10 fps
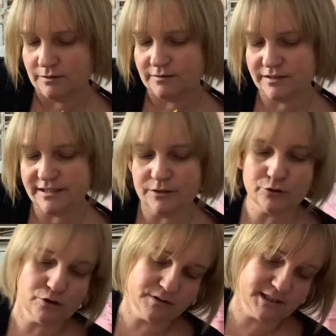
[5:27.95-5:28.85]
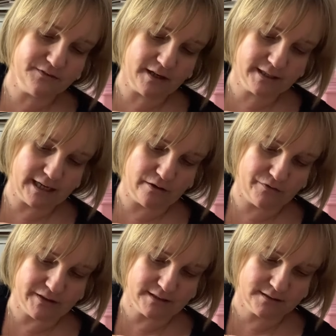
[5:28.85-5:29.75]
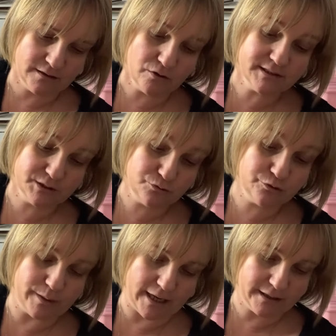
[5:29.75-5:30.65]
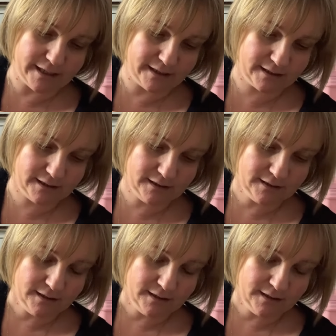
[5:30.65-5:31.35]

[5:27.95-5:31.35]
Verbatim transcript: C'est des trucs anti-fringales en fait. Anti-coup de barre, il y a écrit.